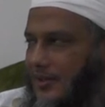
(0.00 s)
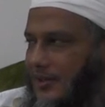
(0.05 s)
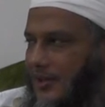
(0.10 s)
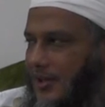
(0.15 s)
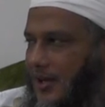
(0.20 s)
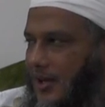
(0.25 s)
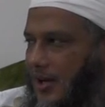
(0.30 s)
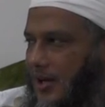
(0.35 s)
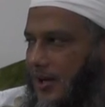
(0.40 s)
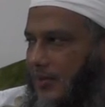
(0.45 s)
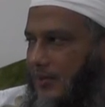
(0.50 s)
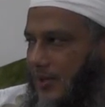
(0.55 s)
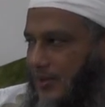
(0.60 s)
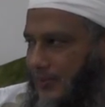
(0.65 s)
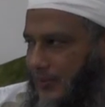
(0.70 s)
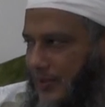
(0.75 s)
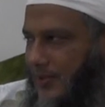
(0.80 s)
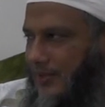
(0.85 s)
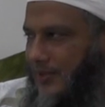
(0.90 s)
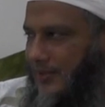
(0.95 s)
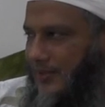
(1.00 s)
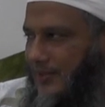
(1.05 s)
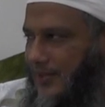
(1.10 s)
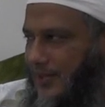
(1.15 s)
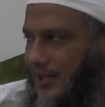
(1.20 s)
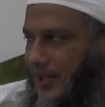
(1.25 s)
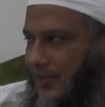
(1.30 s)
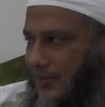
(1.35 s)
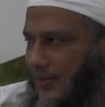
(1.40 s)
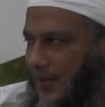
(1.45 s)
جاء قبل الفتح
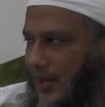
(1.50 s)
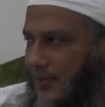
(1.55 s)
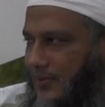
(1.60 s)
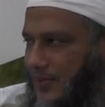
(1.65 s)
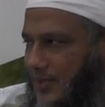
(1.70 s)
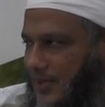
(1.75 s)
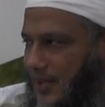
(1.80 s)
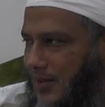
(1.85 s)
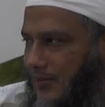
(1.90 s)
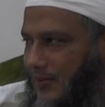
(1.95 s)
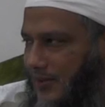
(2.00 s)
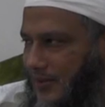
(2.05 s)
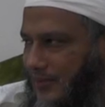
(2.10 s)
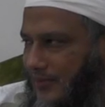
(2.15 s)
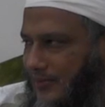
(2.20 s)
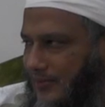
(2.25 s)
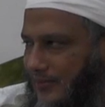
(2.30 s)
جاء في العام السابع